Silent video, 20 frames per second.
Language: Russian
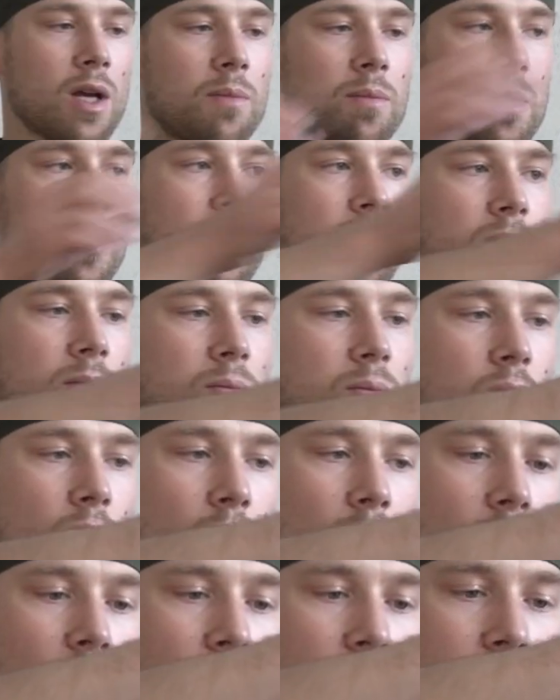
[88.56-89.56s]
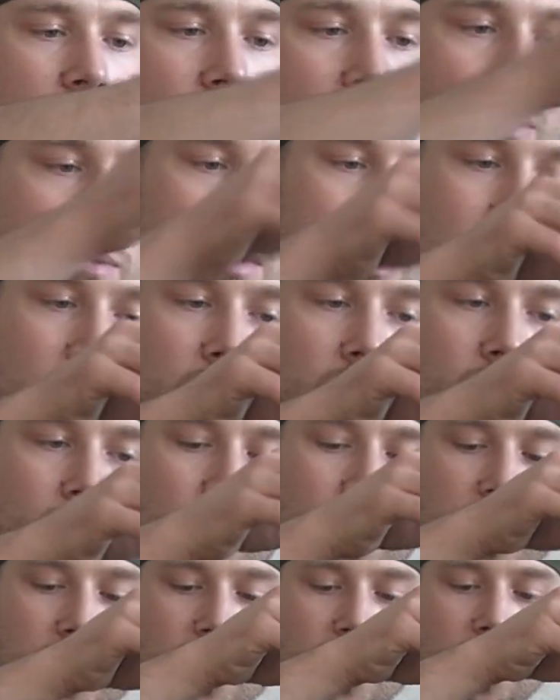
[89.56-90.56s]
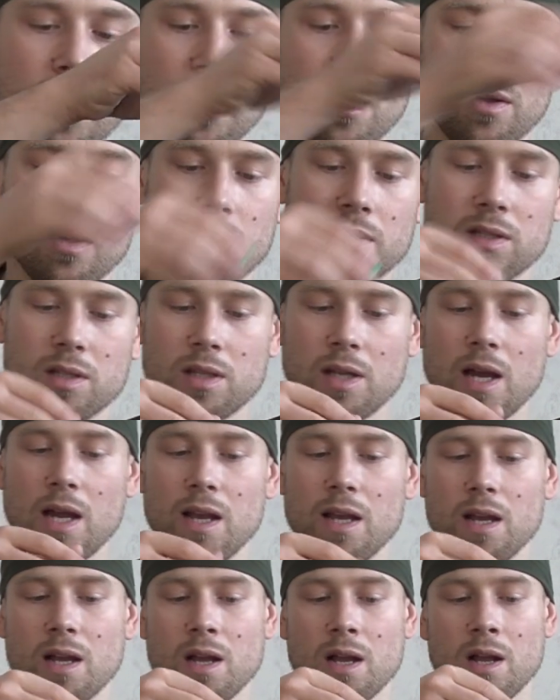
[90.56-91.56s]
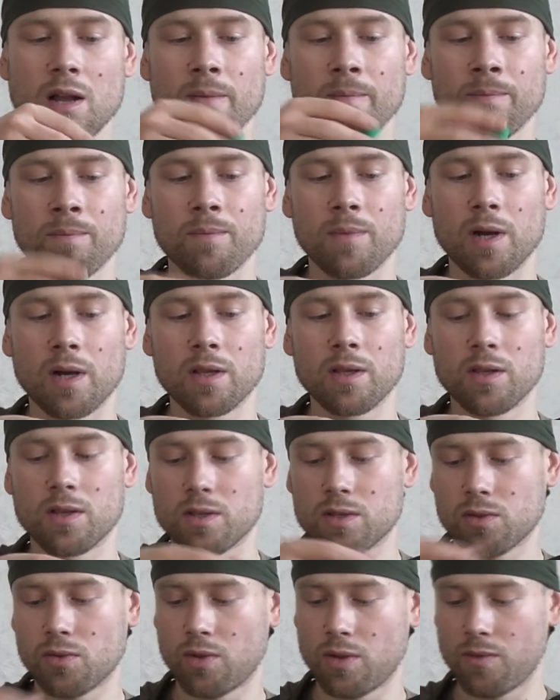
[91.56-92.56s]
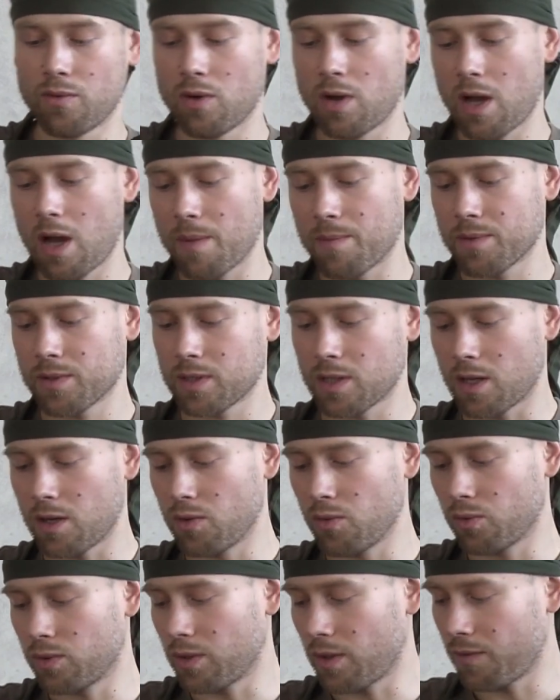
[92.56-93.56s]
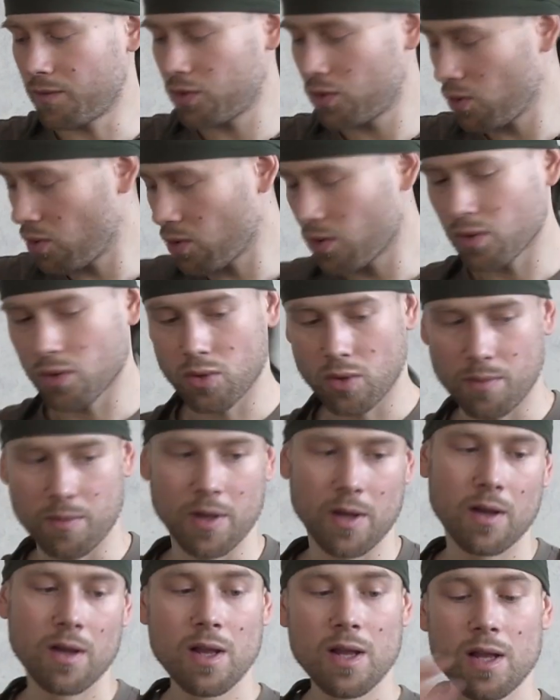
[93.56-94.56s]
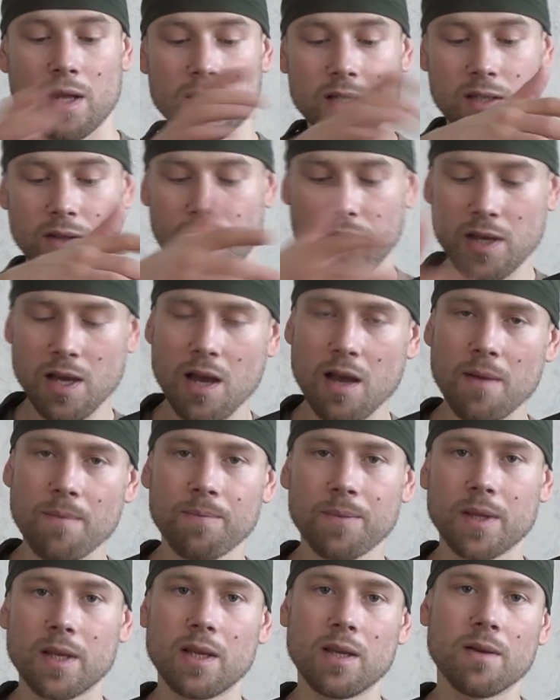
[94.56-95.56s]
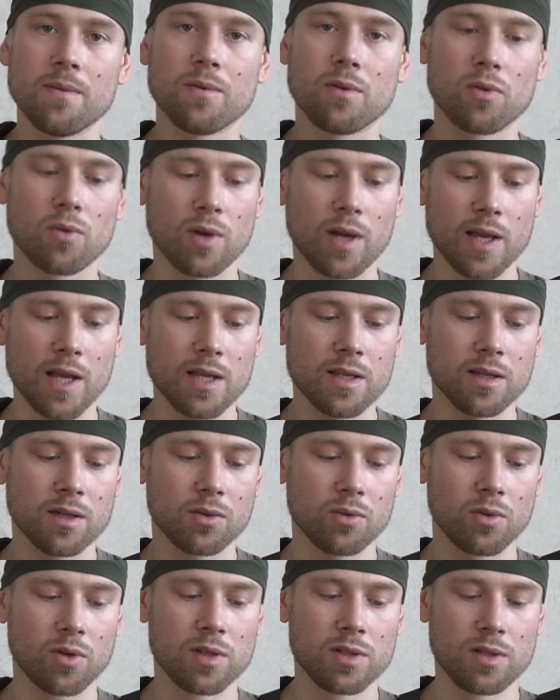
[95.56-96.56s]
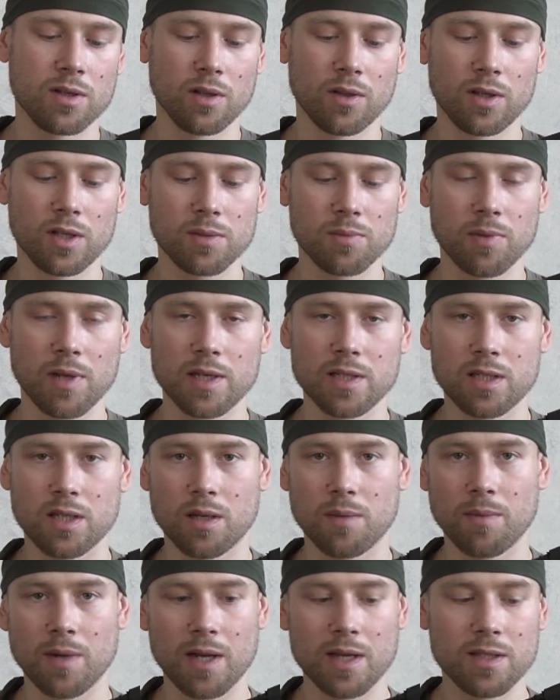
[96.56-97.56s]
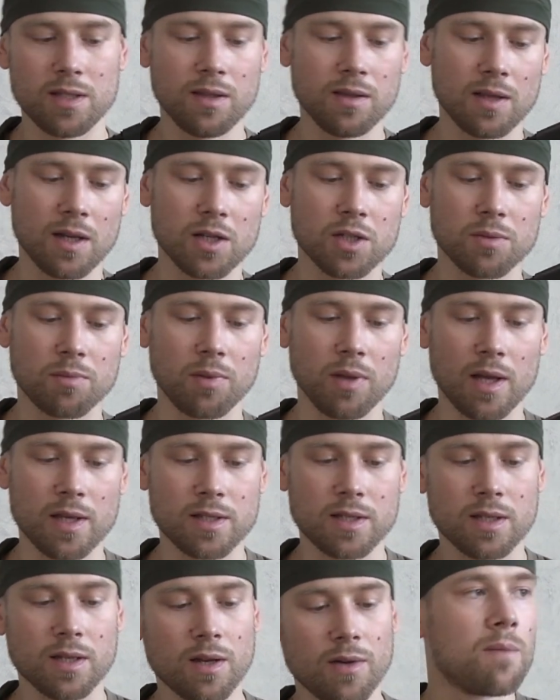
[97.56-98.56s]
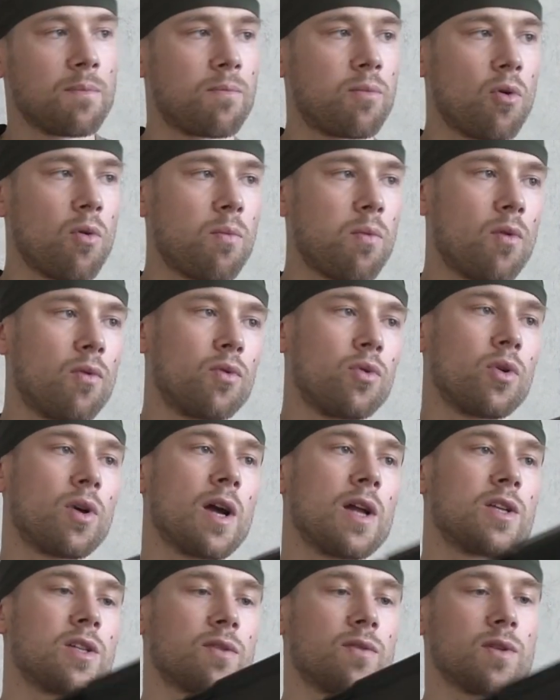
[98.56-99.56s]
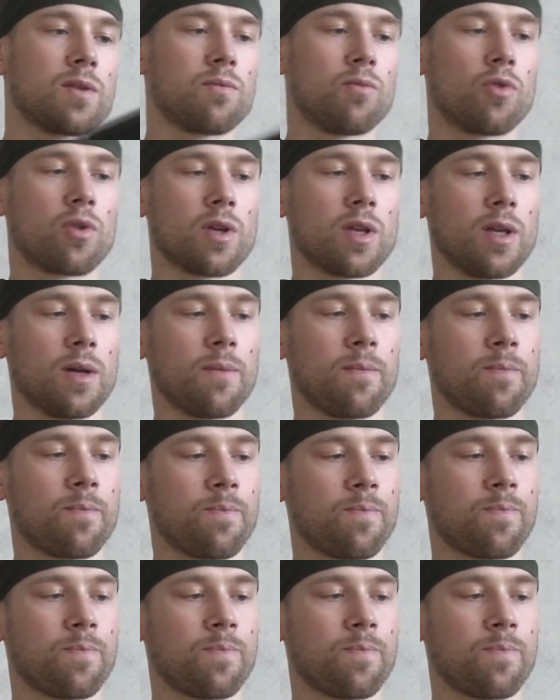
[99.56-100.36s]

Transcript: Итак, привод полностью абсолютно сделан сделан из стали. Магнитится у него абсолютно все, кроме цевья и рукояти, которые сделаны из пластика. Магазин также пластик. По поводу качества сборки.